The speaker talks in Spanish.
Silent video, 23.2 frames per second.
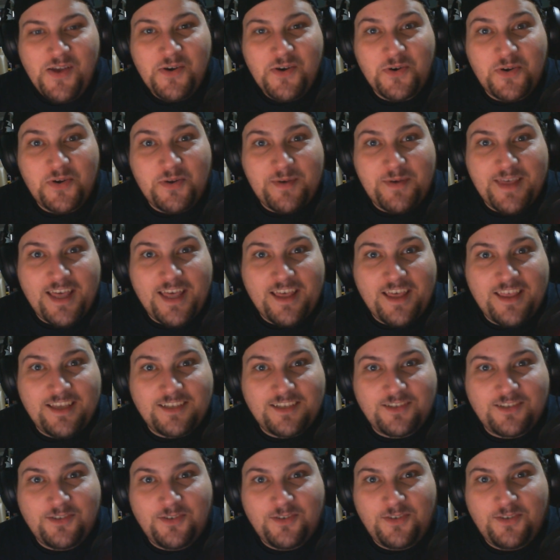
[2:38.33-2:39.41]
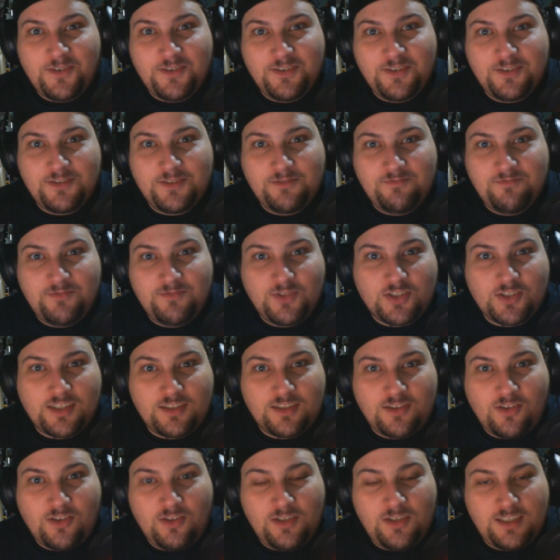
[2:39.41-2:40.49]
O, novedades. O no sé,
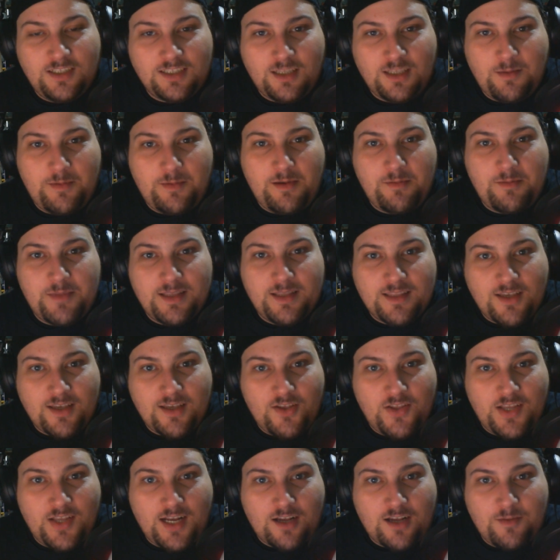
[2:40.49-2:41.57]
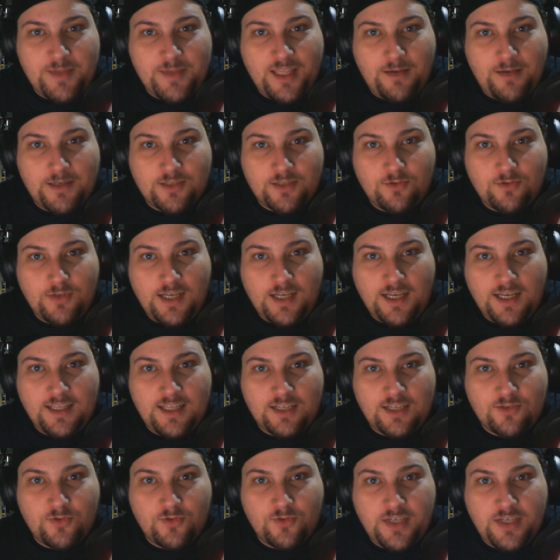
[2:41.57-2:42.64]
todo en el tema ambientado de la comida basura, de
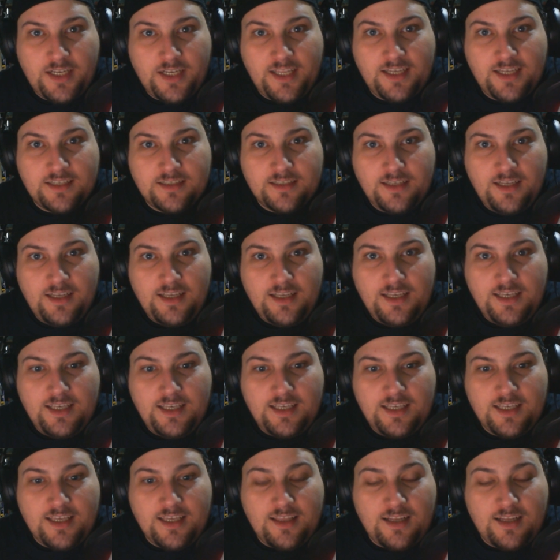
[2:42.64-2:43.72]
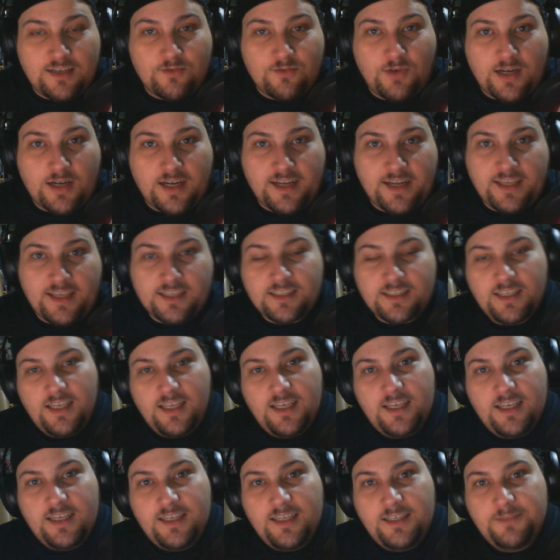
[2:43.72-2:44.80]
las chucherías y de las guarrerías.
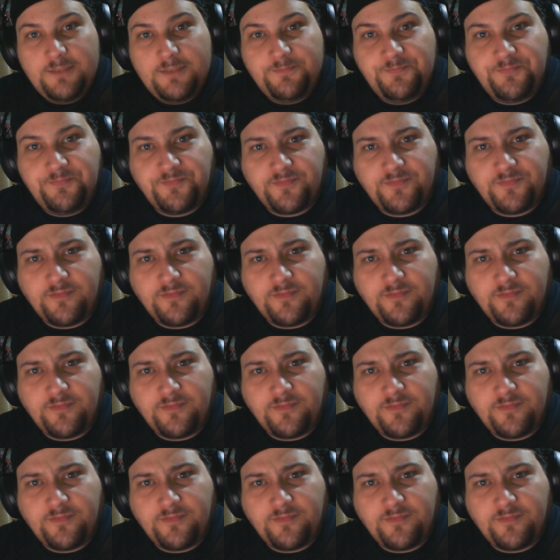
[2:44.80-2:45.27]
Em,